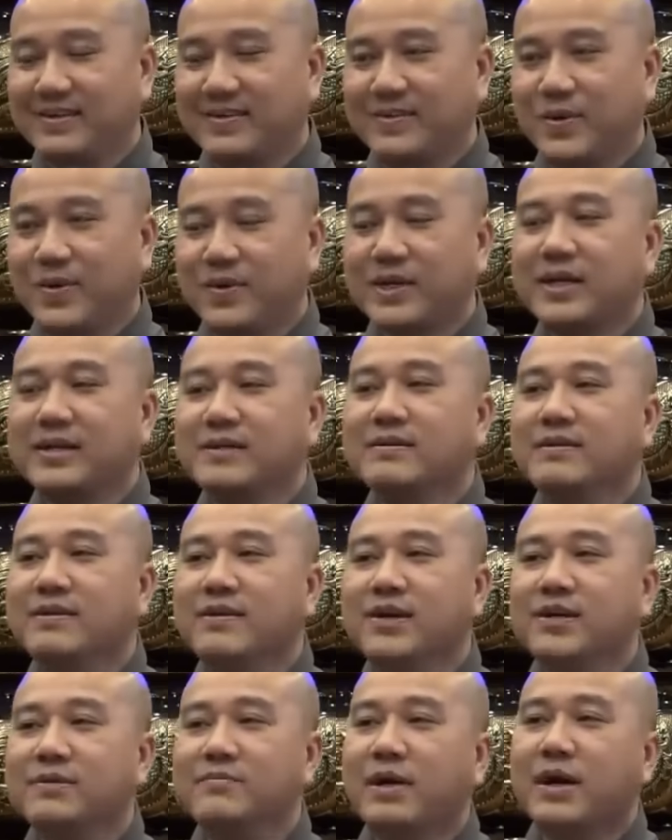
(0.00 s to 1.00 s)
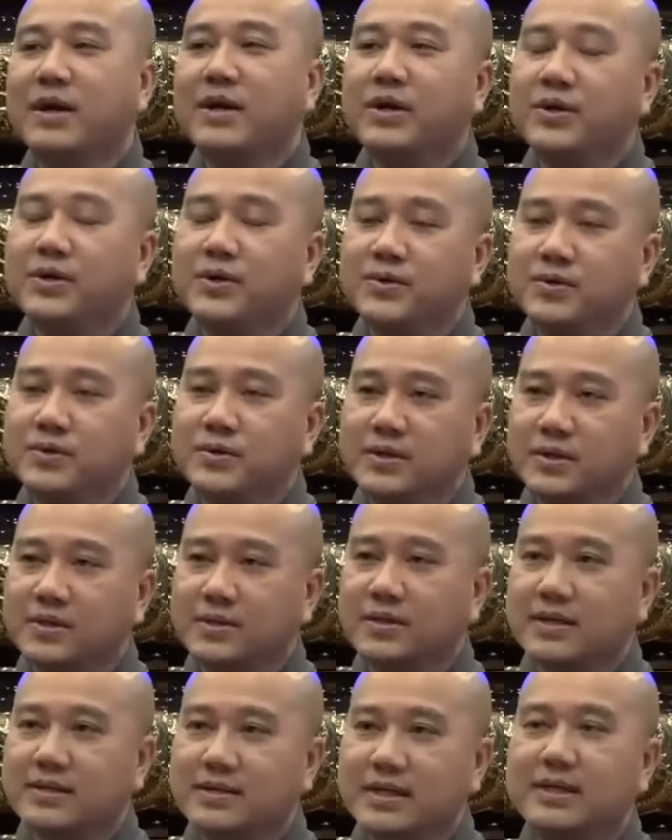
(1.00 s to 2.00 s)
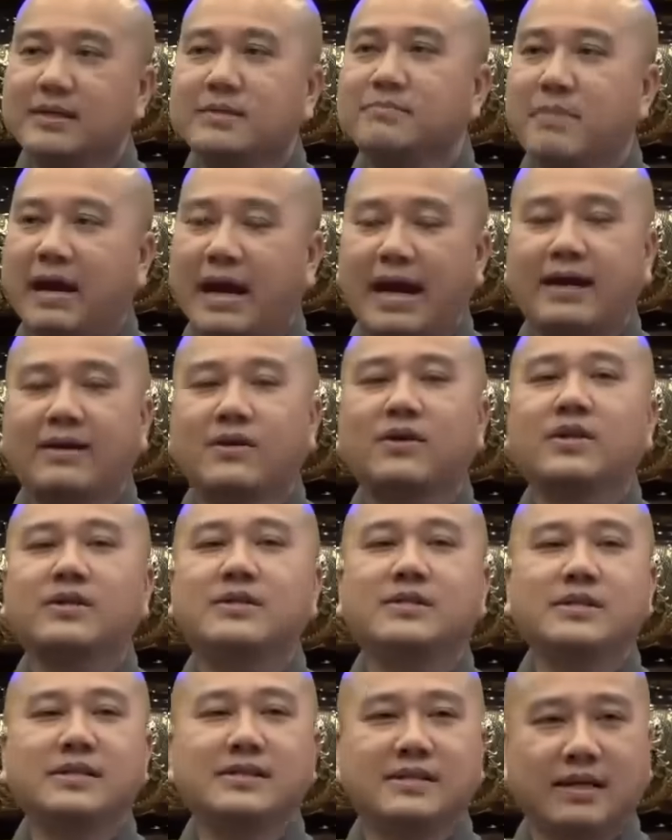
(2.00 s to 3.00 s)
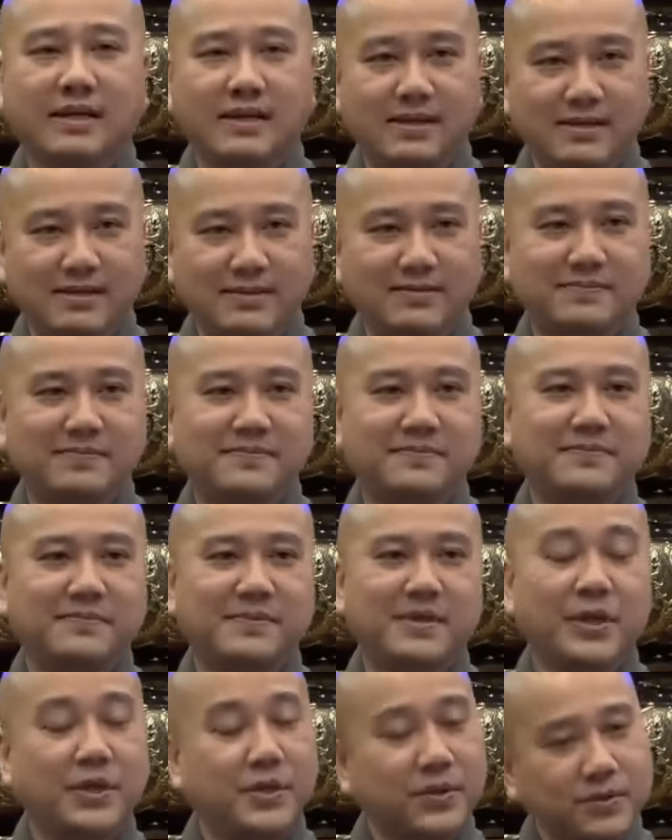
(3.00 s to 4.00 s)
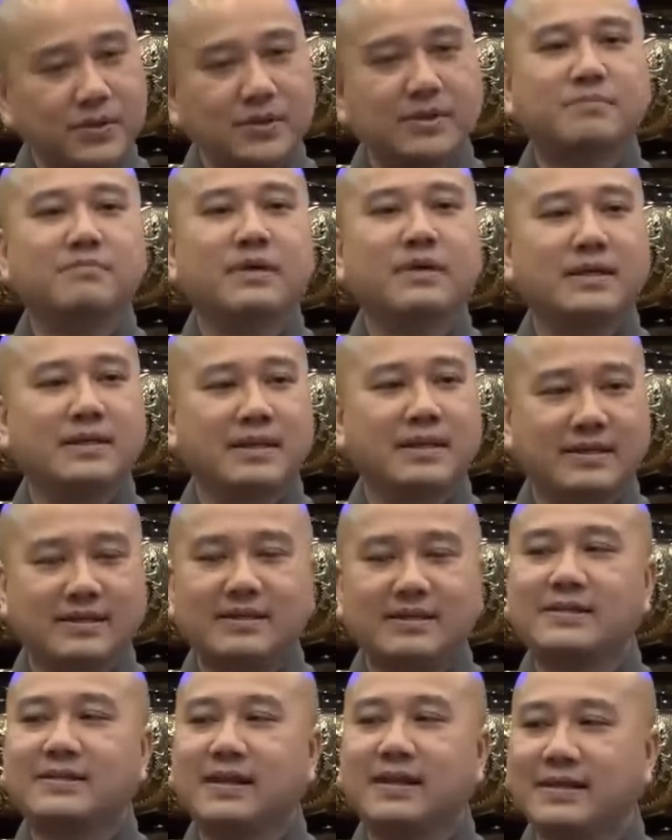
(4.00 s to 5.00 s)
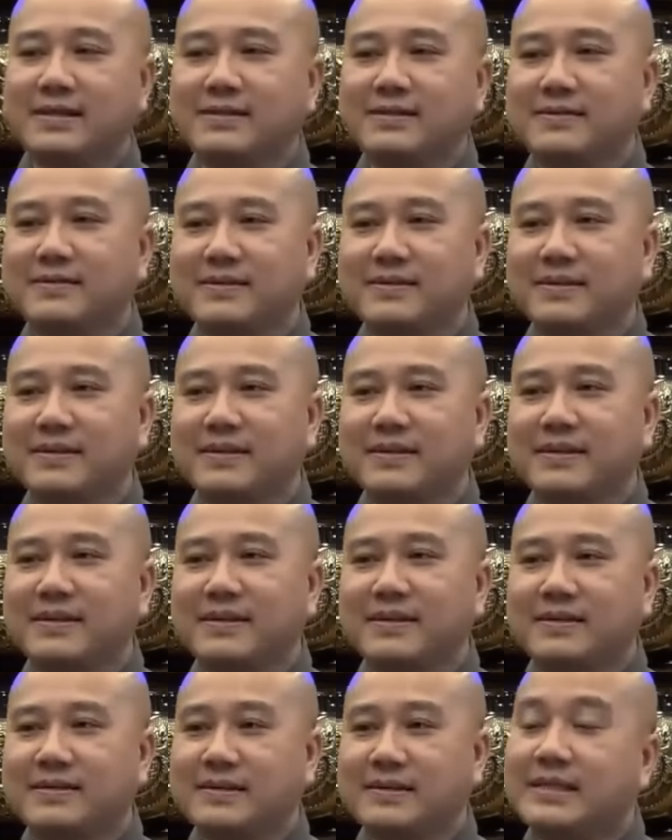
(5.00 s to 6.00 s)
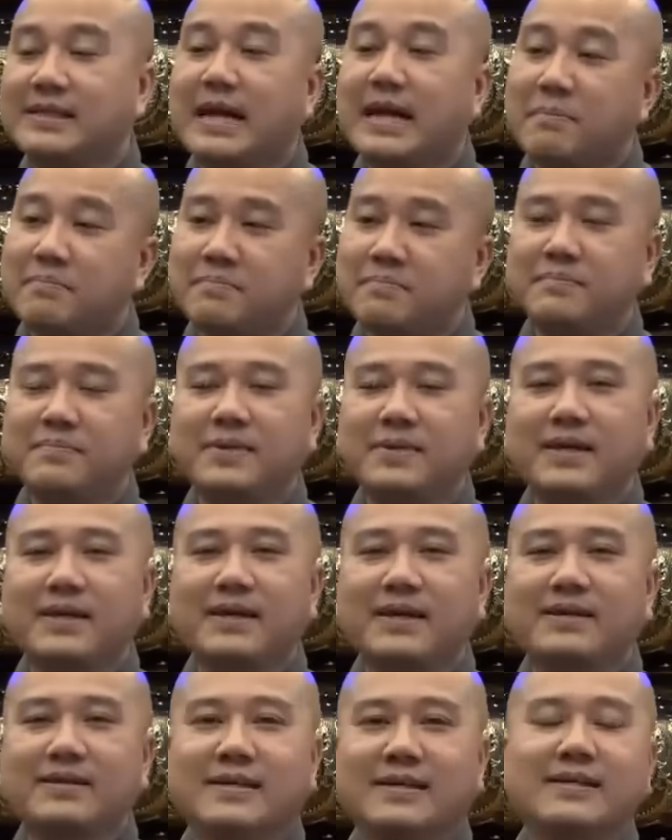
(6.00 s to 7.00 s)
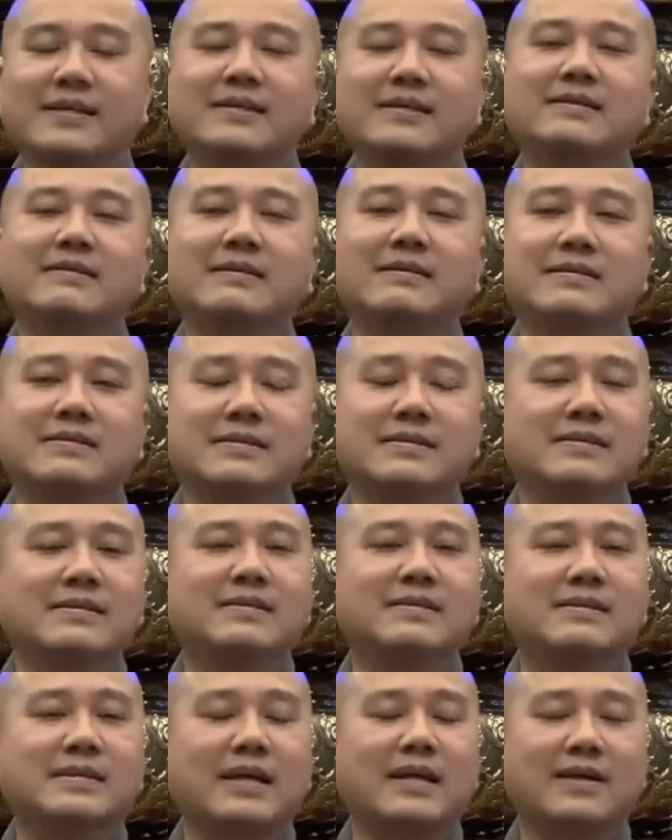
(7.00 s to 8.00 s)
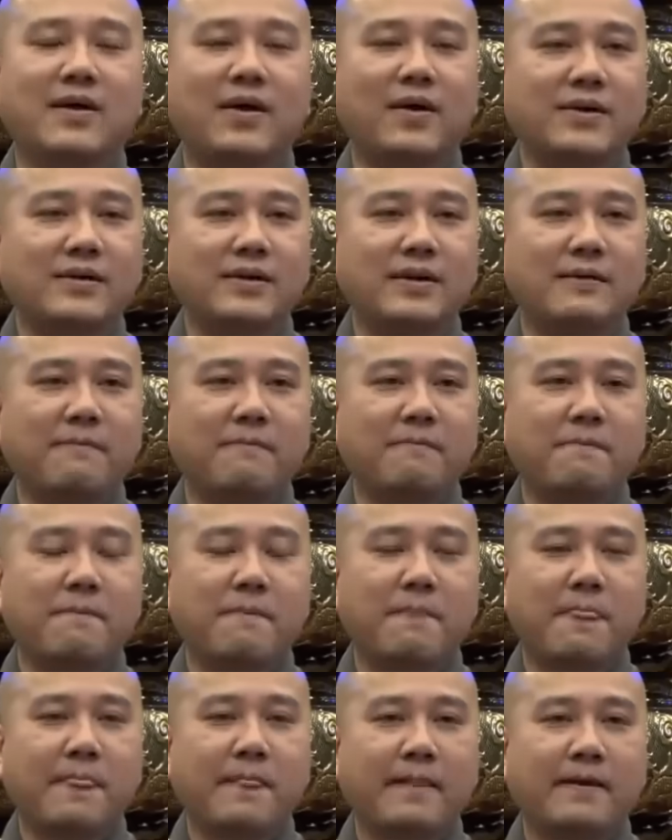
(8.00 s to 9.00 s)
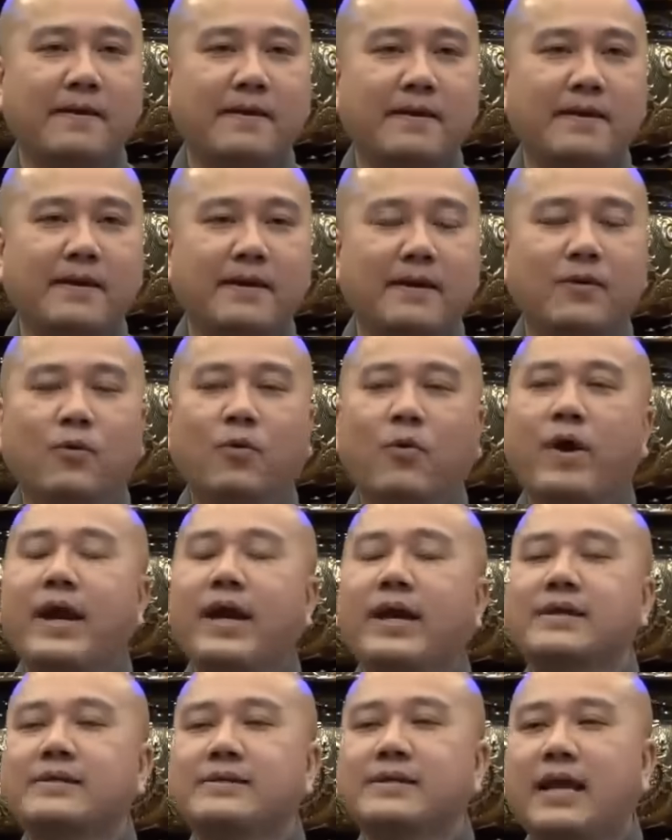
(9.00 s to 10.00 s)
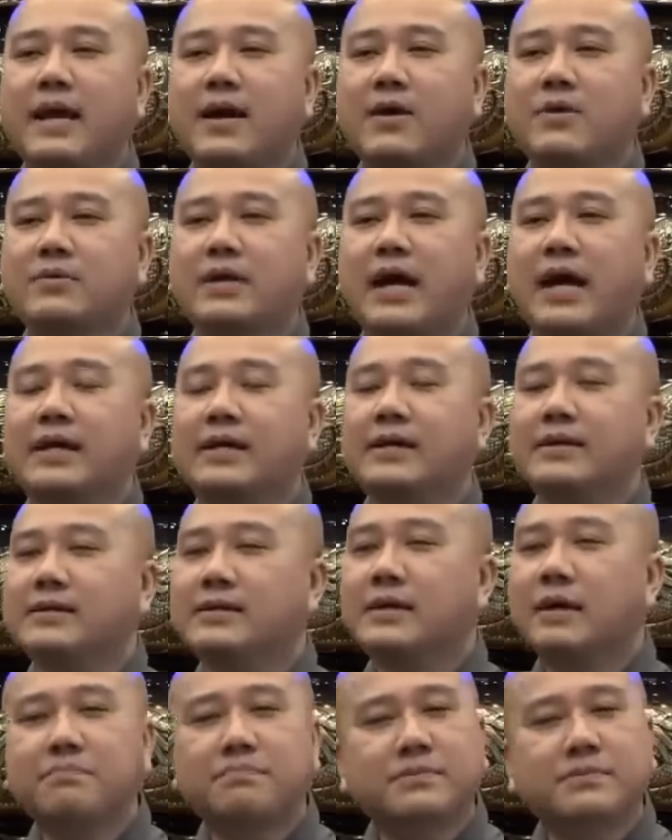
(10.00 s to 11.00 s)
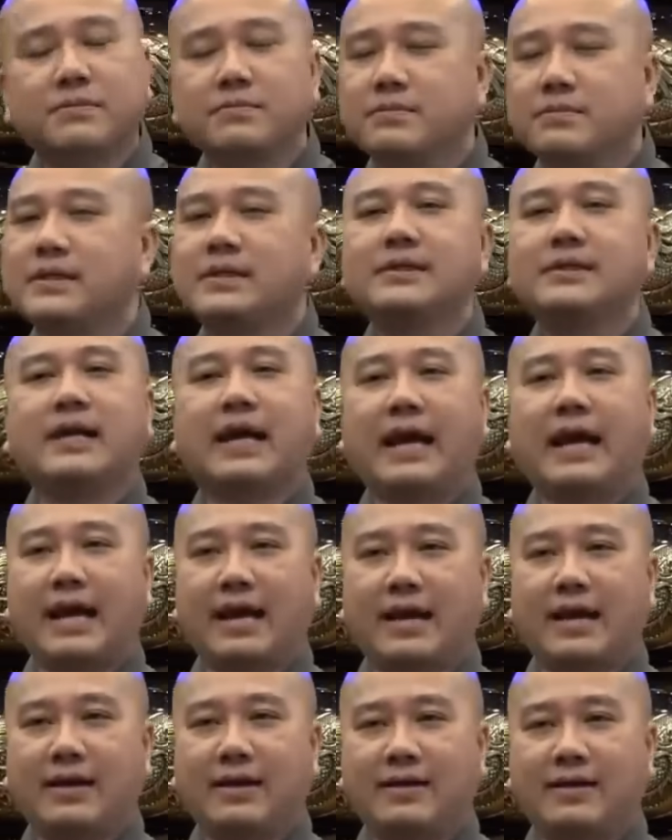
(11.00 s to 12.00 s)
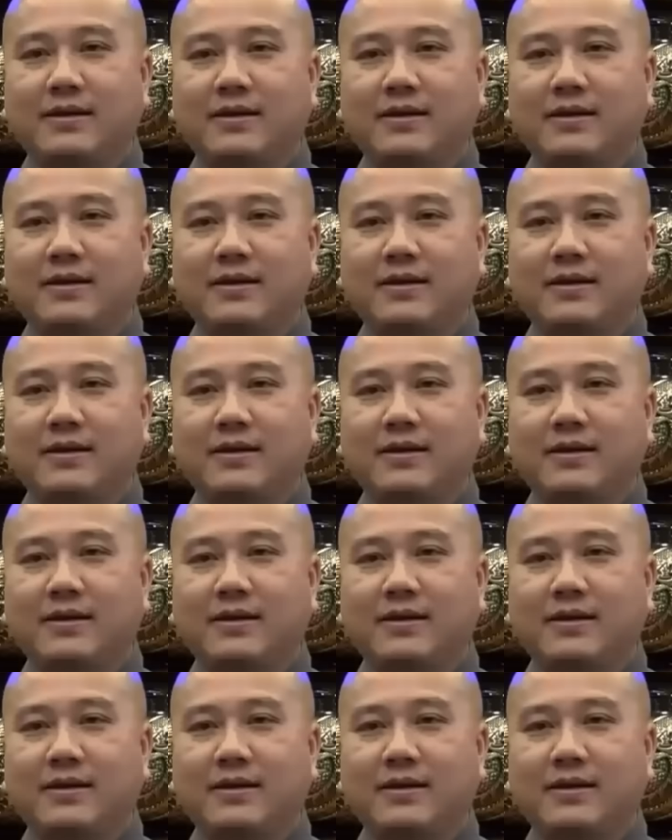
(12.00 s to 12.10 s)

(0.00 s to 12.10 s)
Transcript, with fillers: Còn cái người mà hiểu được cái tình bạn gọi là tri kỷ, hiểu được mình là tri kỷ, tri âm. Cho nên người xưa người ta nói đó, quen nhau đầy khắp trong thiên hạ,